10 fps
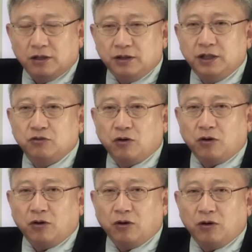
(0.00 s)

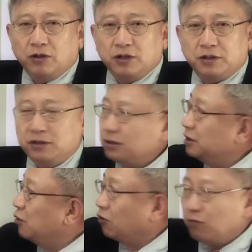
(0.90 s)
리드원을
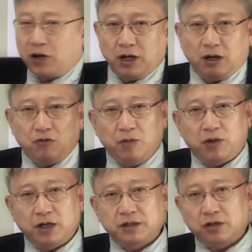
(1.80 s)
오른팔과
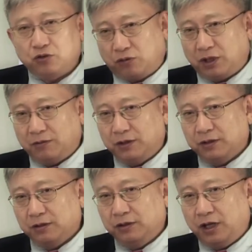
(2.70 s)
왼팔에서 하는 게 좋단 말이죠.
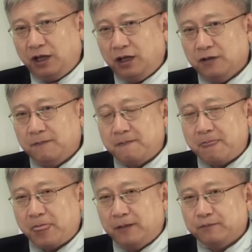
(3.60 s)
근데
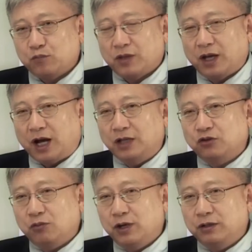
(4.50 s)

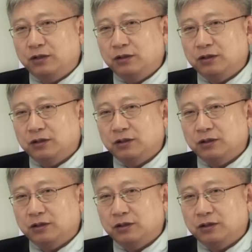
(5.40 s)
아인토벤은